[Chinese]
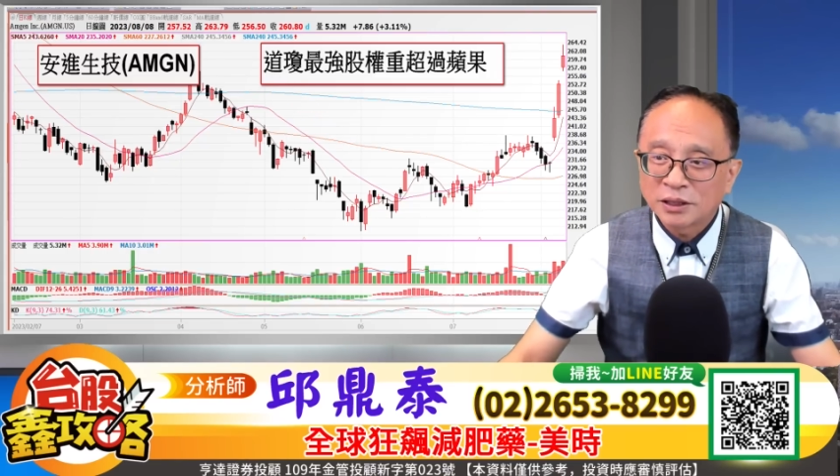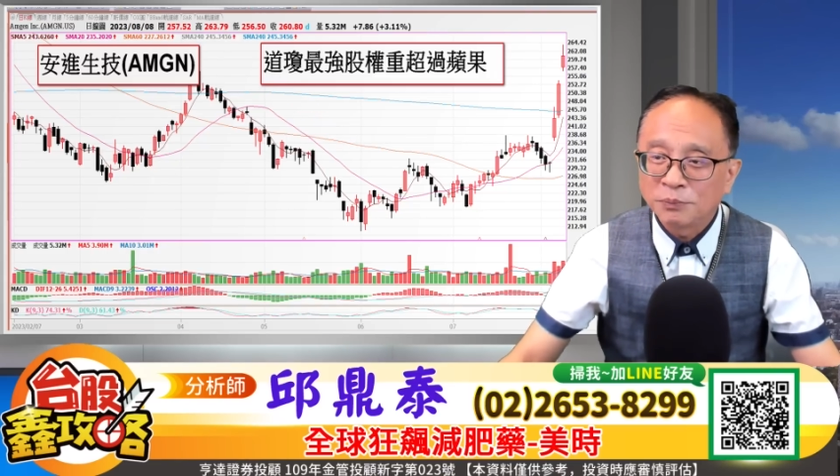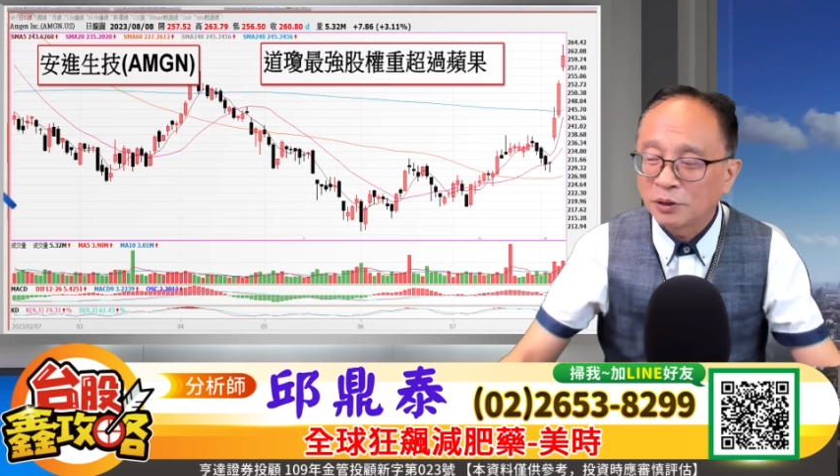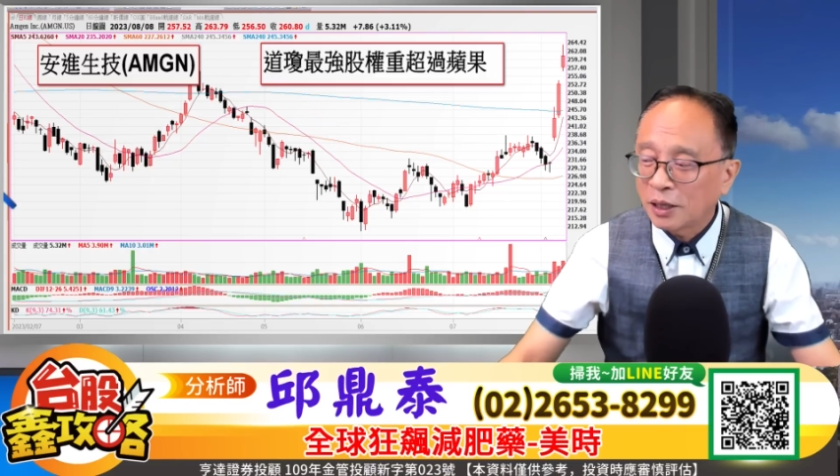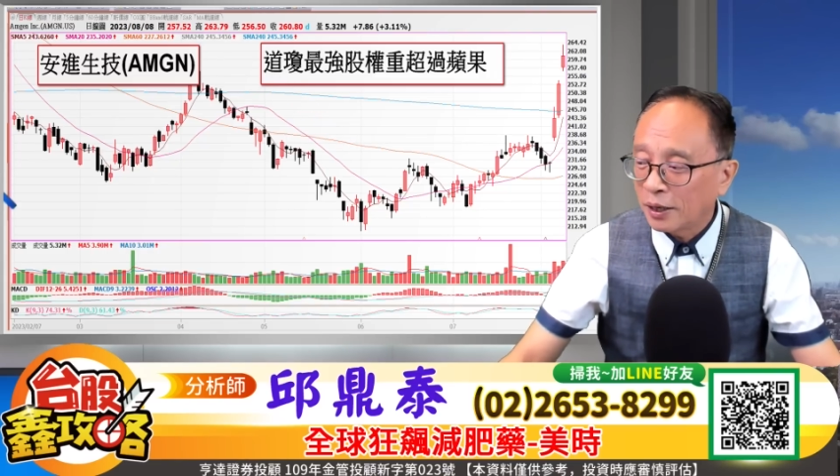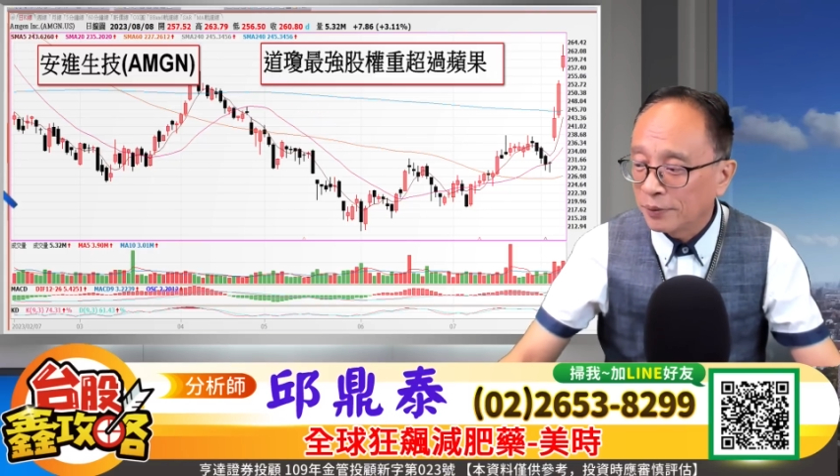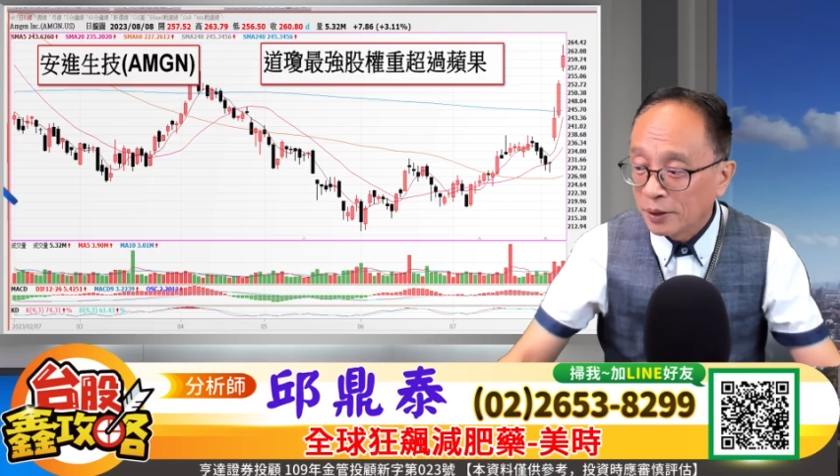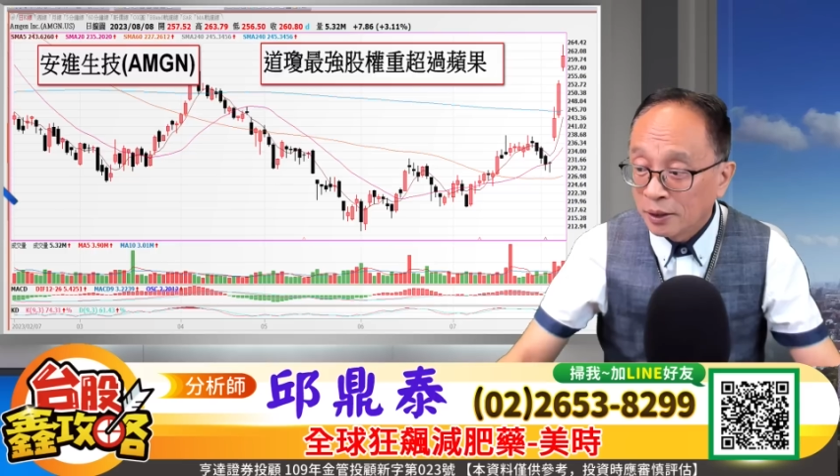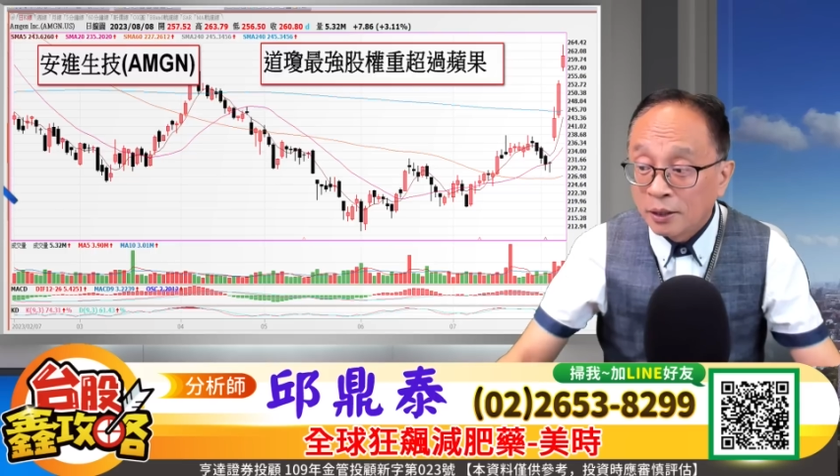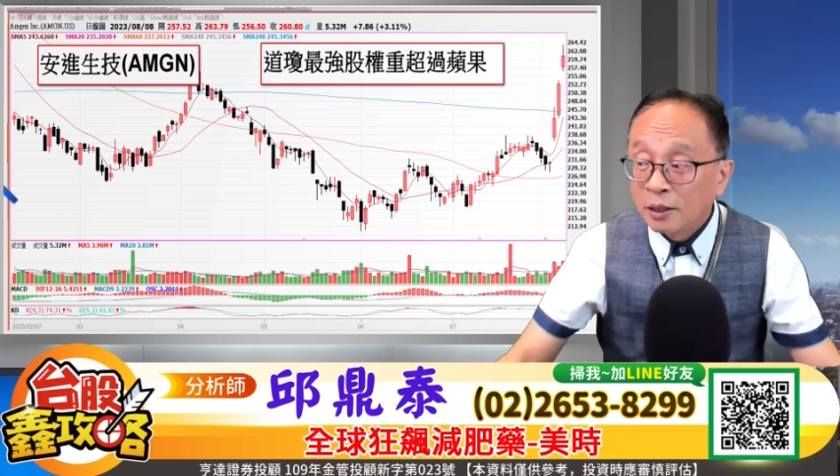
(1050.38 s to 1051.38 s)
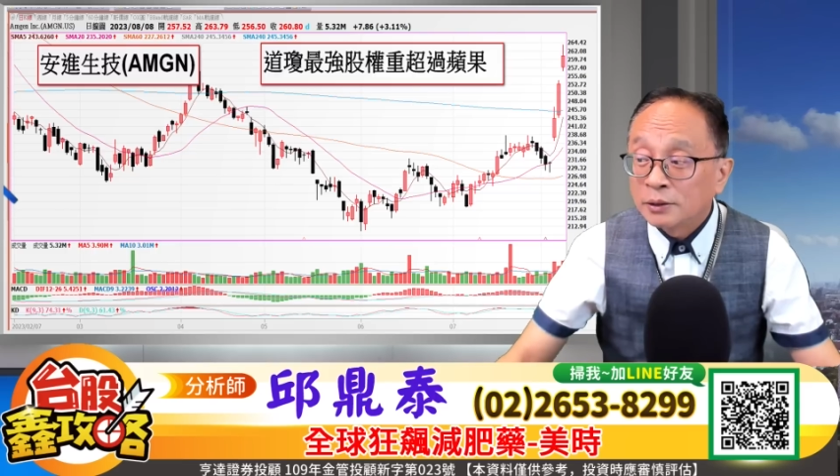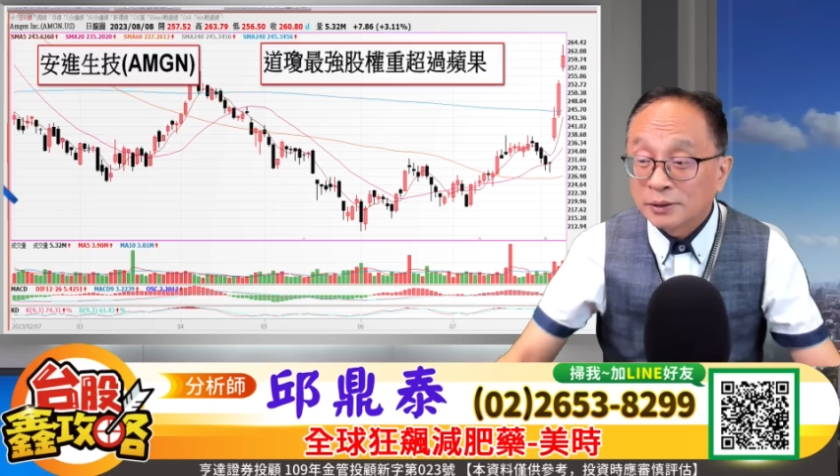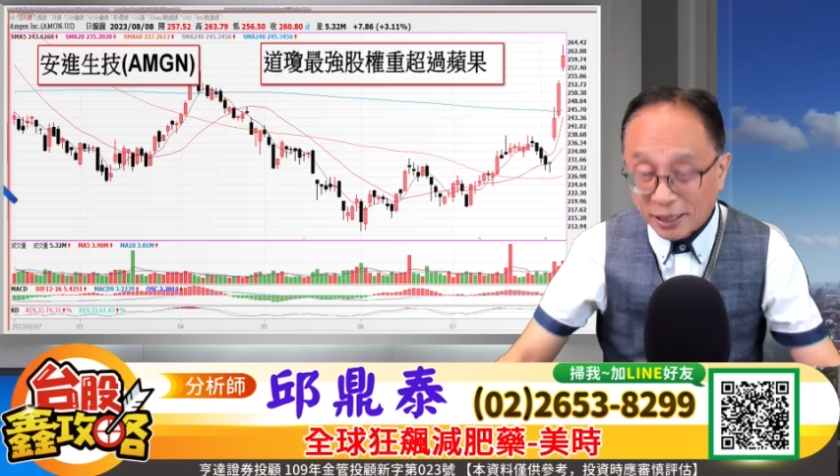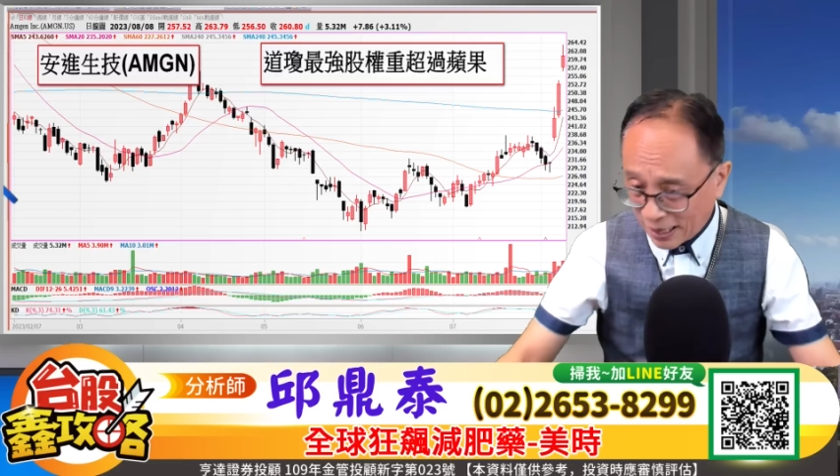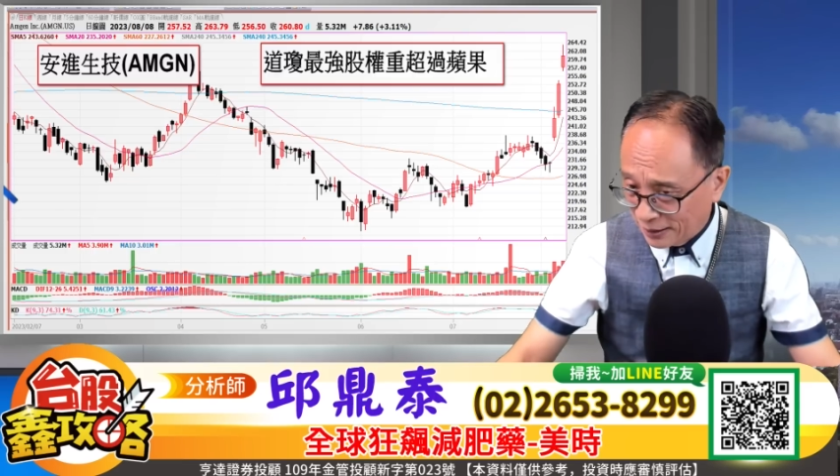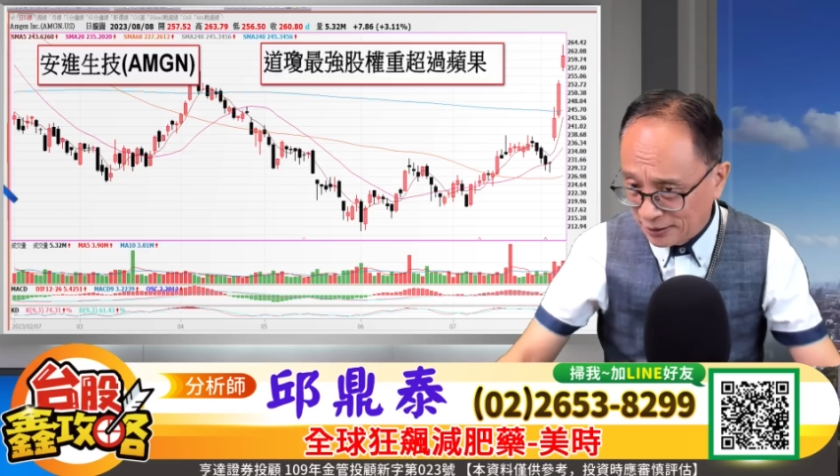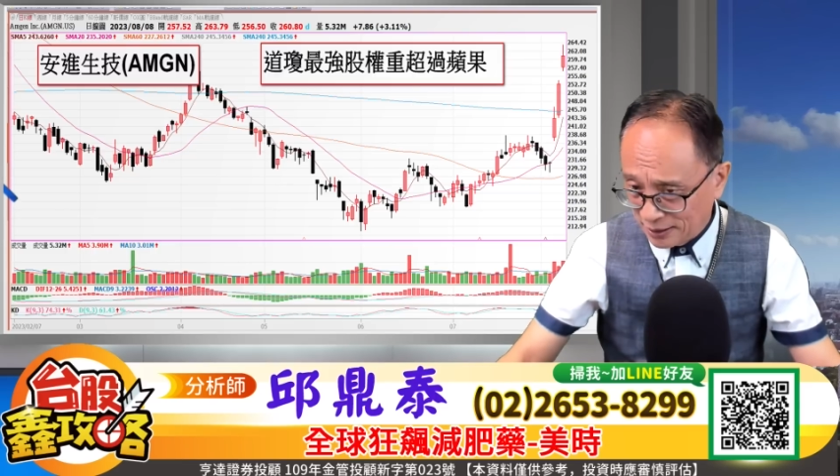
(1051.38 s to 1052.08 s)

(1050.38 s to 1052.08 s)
想不开。再看一